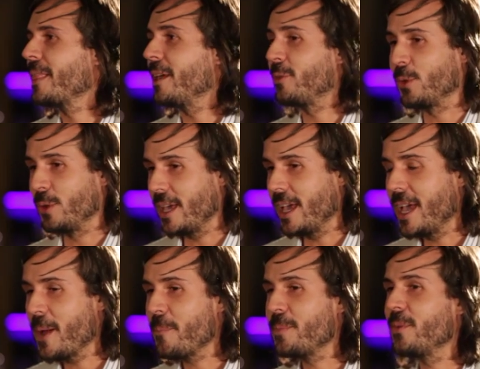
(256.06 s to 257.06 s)

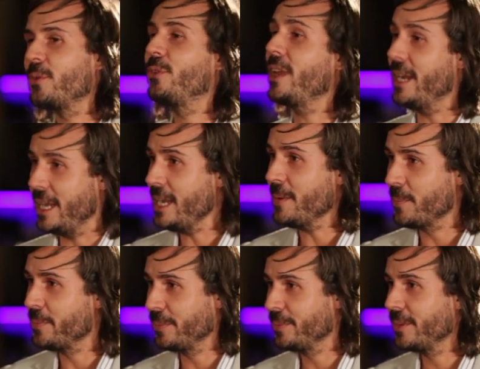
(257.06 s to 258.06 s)
Estudié cine
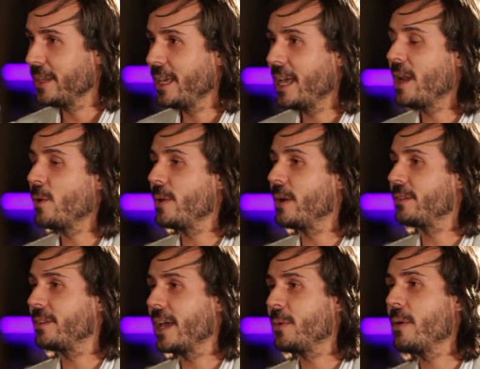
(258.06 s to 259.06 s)
en la
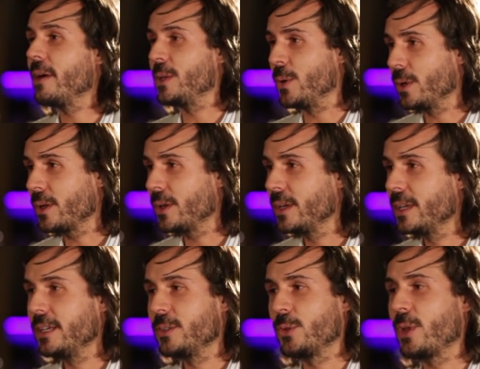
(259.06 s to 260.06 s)
Universidad de Nueva York.
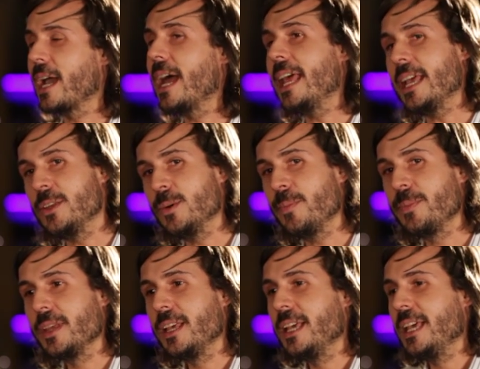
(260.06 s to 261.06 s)
Yo soy caleño.
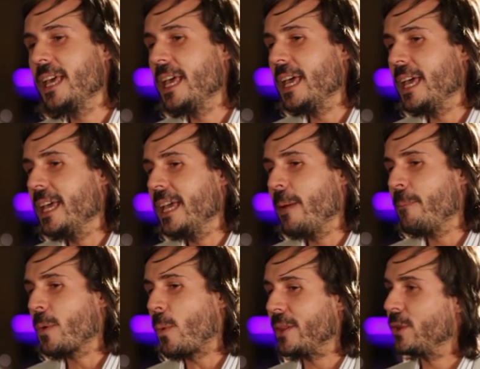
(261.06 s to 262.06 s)

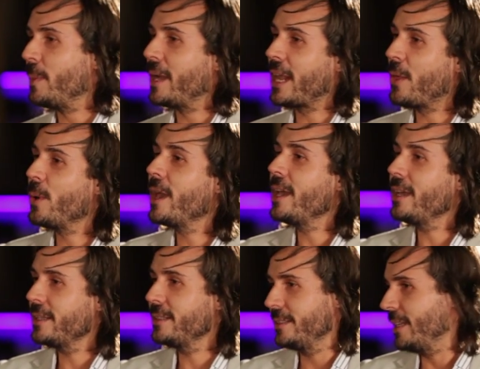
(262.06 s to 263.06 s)
Cuando me
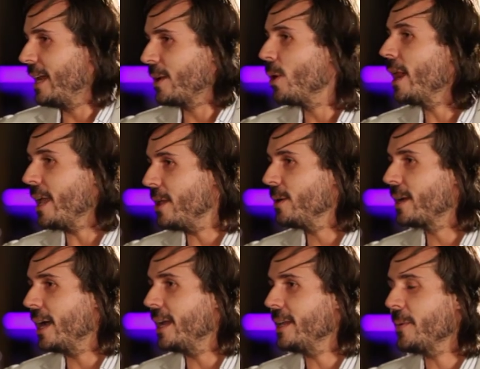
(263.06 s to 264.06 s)
gradué del colegio en
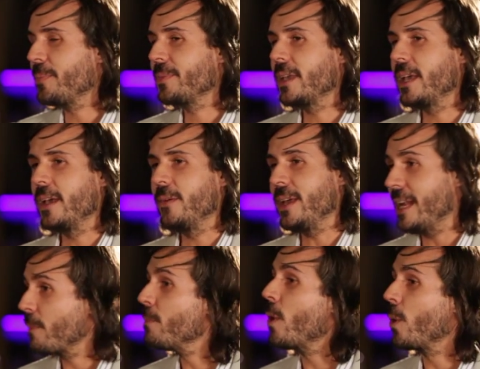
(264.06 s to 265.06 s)
Cali, eh,
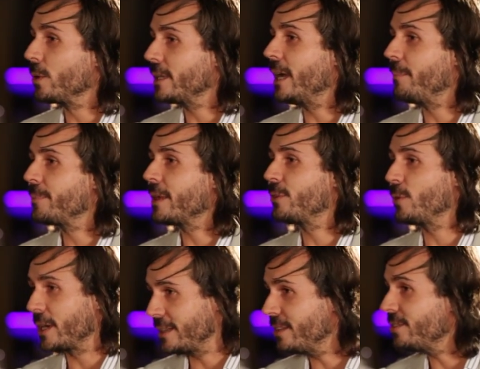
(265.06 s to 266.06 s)
vine a Bogotá a
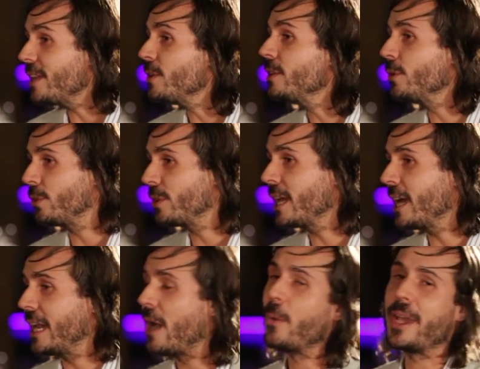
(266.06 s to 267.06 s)
estudiar diseño
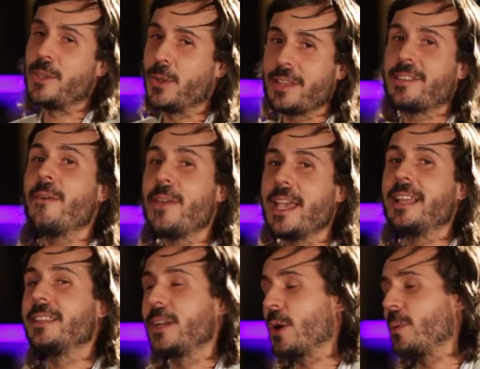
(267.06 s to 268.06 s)
industrial, aunque yo ya sabía
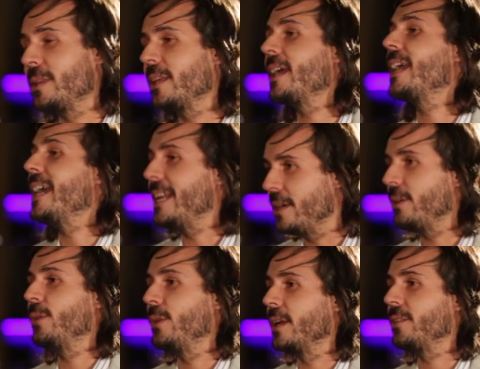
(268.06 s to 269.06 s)
anteriormente que quería
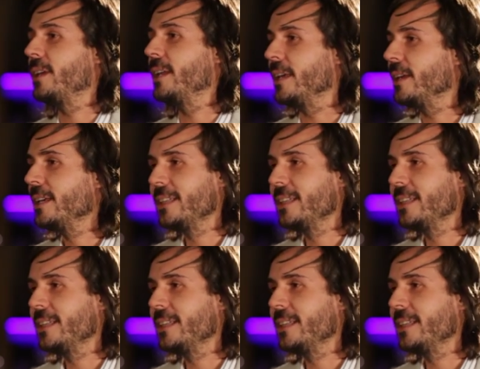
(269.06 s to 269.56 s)
estudiar cine.